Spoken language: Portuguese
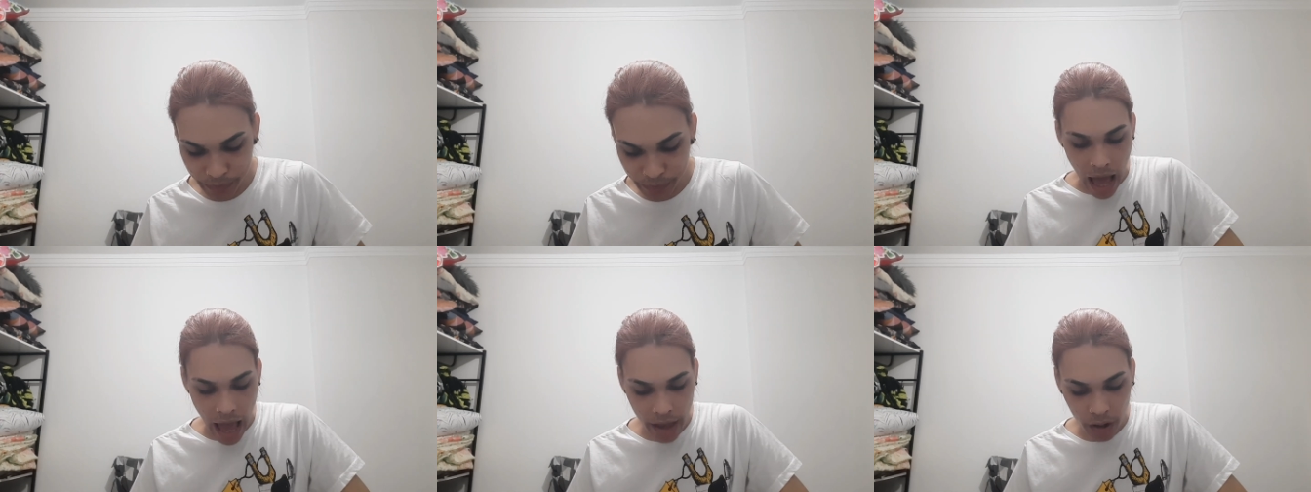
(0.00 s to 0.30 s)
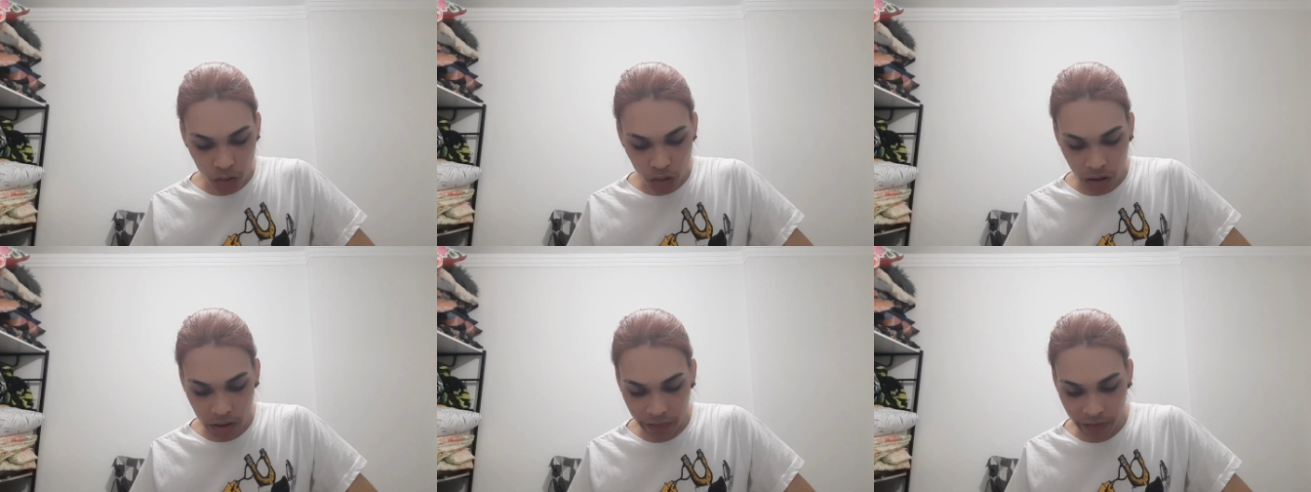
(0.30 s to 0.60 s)
Aí
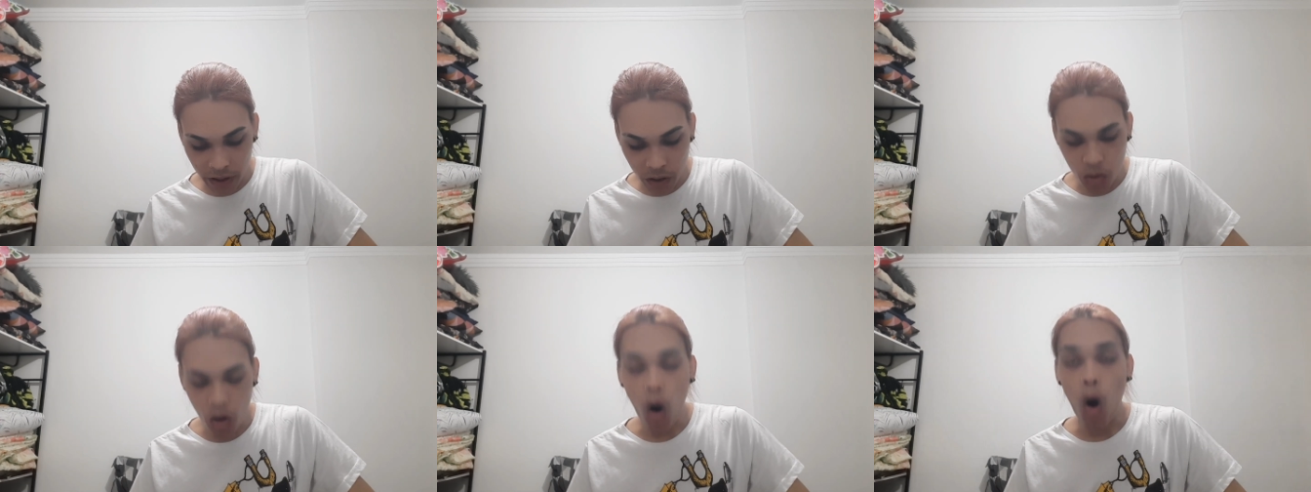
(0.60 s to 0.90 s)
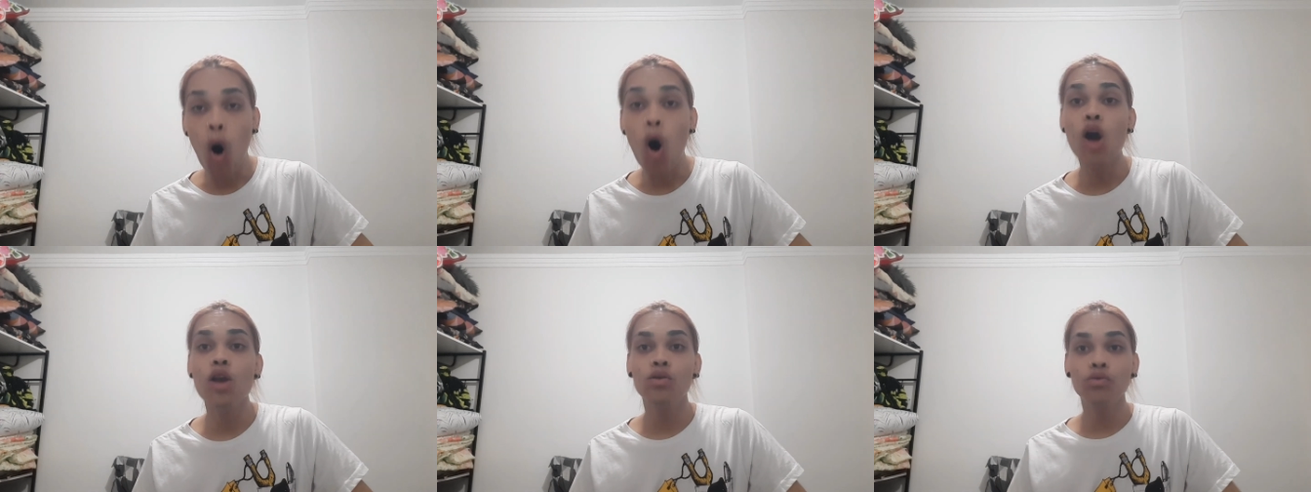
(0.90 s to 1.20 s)
eu tô levando
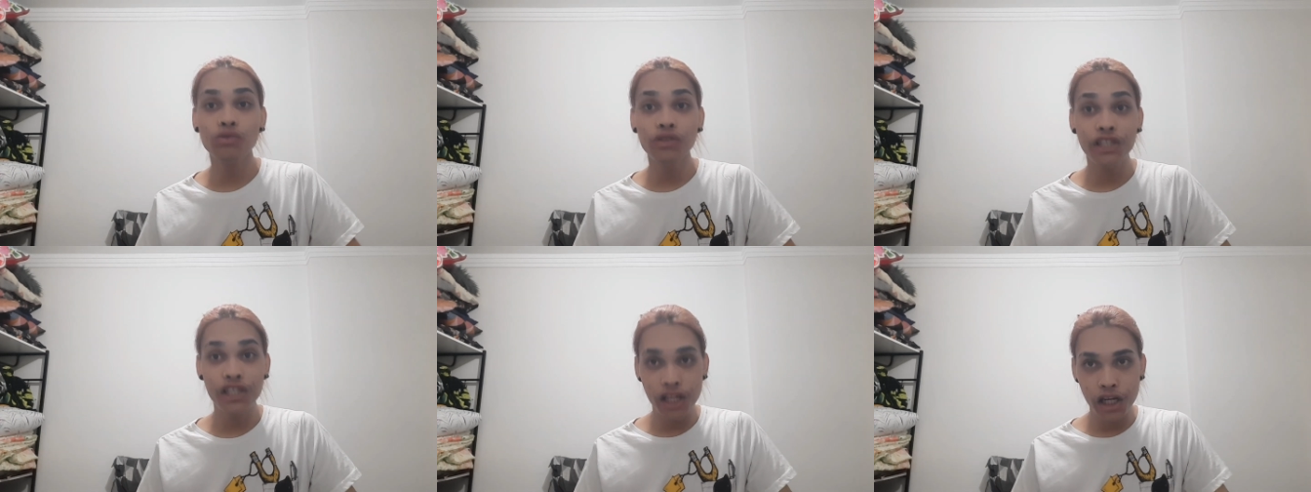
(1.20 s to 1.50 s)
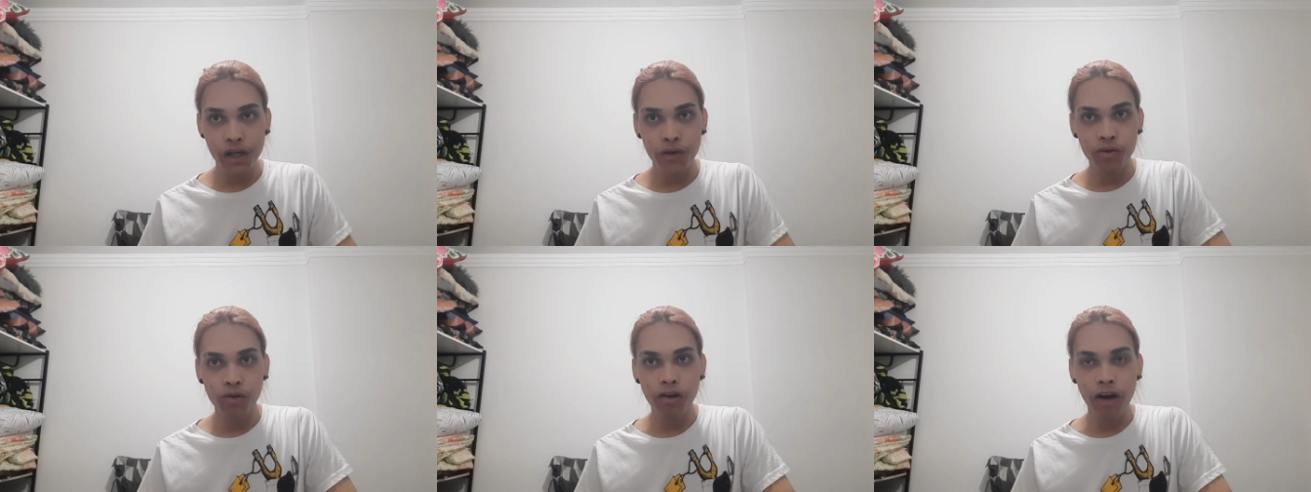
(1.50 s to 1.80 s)
óleo
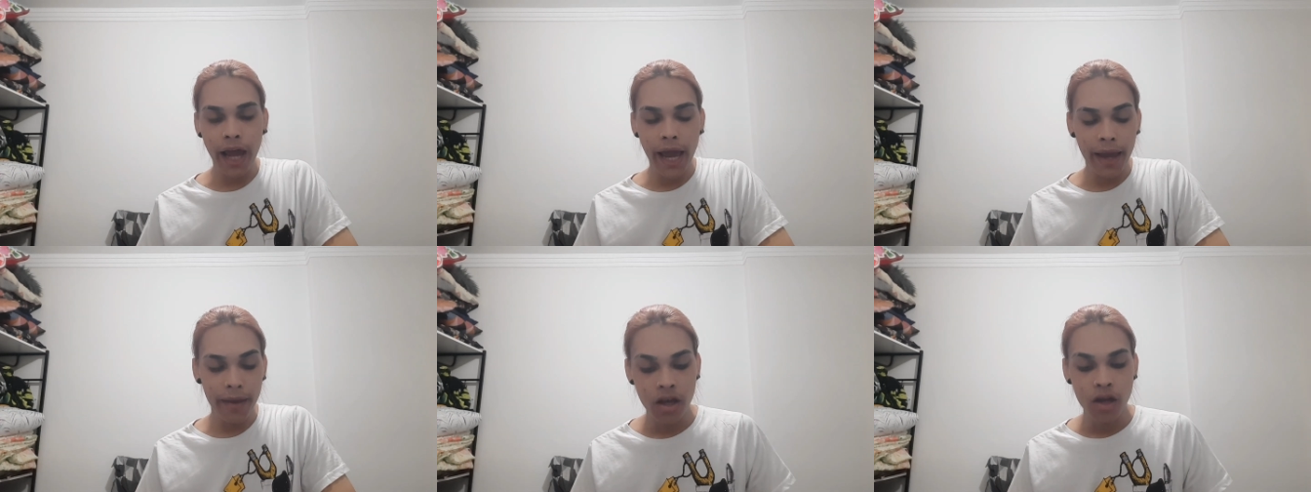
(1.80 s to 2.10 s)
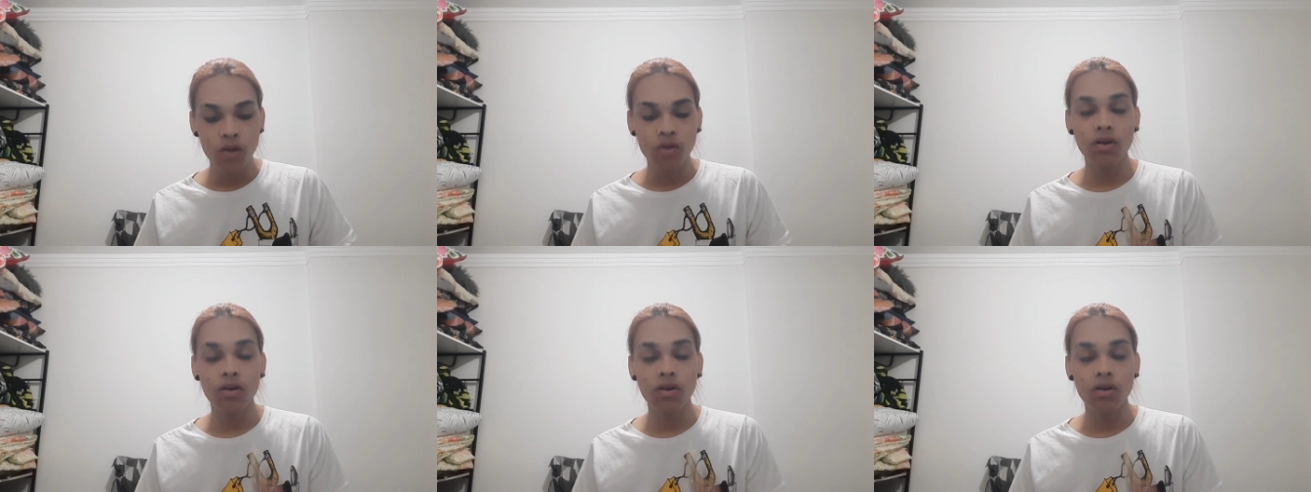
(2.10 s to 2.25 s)
ungido, né?